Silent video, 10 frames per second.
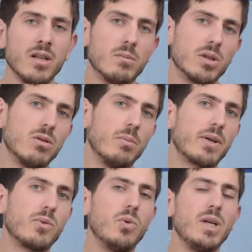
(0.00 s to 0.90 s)
motivo
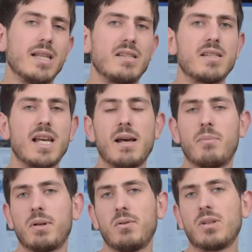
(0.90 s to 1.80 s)
per cui se
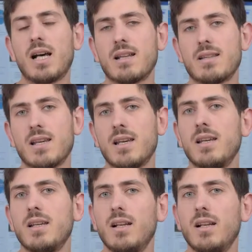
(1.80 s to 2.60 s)
prenotate